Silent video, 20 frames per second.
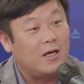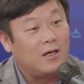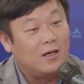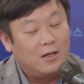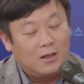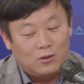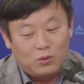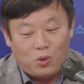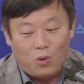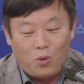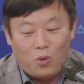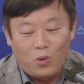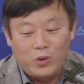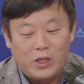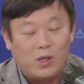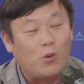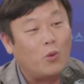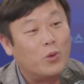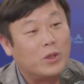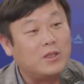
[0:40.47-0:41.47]
음. 토,
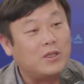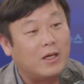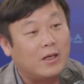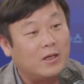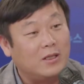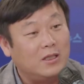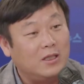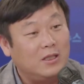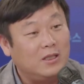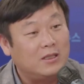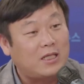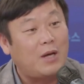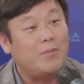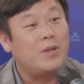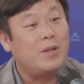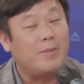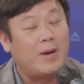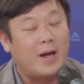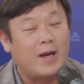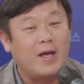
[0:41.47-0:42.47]
일, 오리잖아. 네. 이,
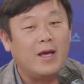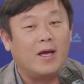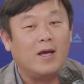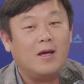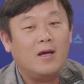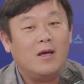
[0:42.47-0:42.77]
삼일 만에